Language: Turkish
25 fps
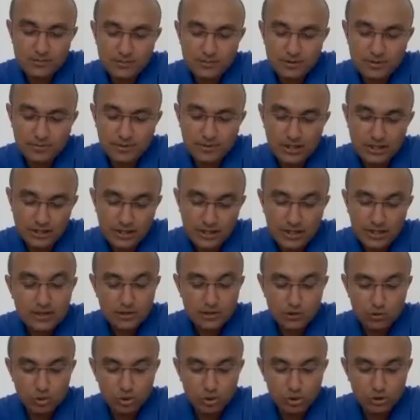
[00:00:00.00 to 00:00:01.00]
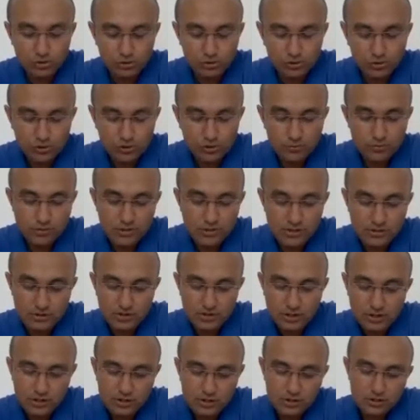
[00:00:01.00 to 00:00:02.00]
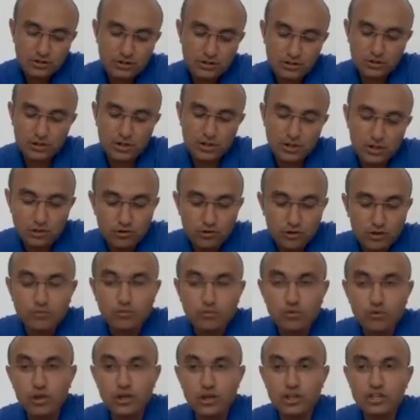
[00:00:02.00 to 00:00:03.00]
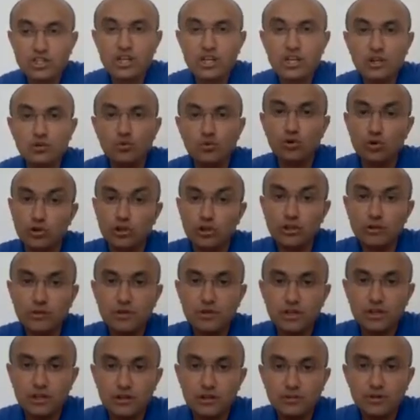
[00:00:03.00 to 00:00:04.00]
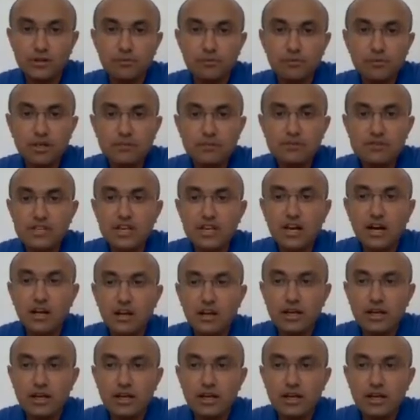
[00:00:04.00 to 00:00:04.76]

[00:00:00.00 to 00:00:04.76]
şimdi peki nerede kullanılıyor? Bizim için e, en önemli olan şey kullanım yerleri. Bakın benim